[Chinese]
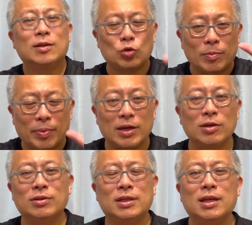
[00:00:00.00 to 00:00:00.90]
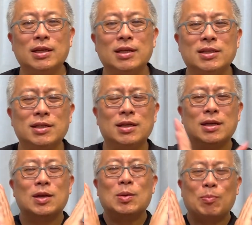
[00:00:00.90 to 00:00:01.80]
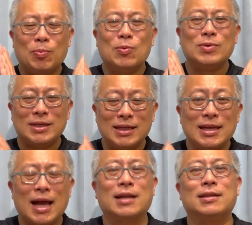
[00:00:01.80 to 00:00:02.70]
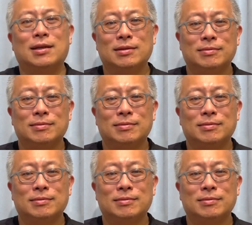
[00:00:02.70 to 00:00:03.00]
对朋友的定义是不一样的。